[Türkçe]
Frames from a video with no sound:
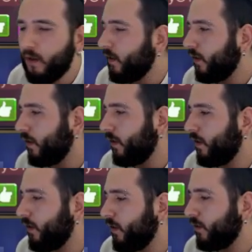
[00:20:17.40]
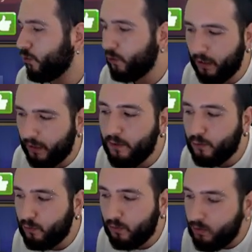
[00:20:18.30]
Ee, çünkü neden?
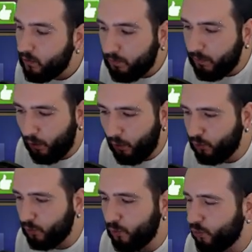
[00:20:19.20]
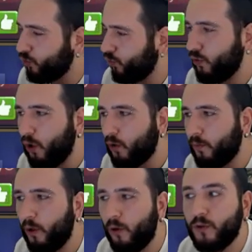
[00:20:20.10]
Bir öncümüz yok.
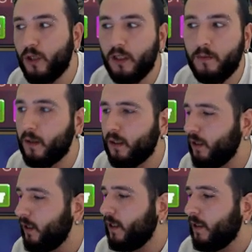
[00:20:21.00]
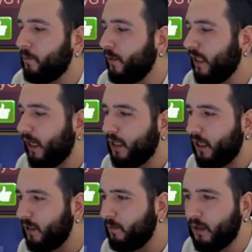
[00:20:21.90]
Bir öncü alınmadı. Bir tank
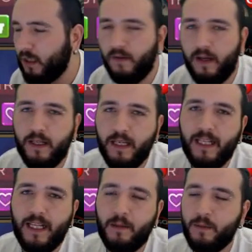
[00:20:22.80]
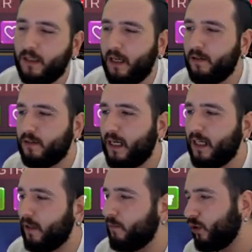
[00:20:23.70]
alınmadı ve liglerimiz
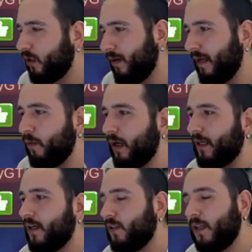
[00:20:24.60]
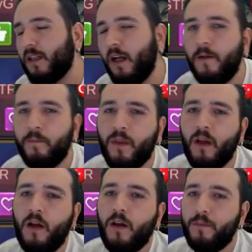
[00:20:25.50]
efsane. Muhtemelen bu arkadaşlar da
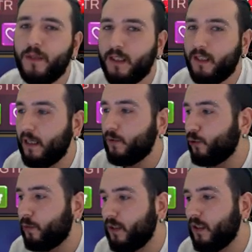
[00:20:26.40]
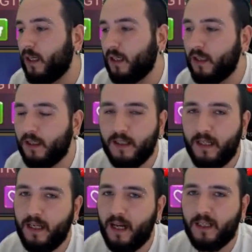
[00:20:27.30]
Mistik'ten düşmedir. Aralarında
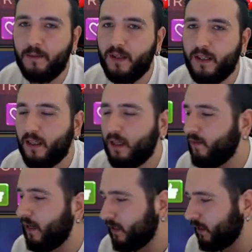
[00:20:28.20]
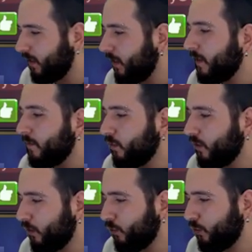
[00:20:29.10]
illaki bir iki tane vardır.
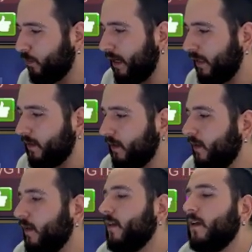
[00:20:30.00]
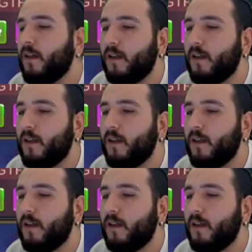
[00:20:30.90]
Bunları düşünmeyen e,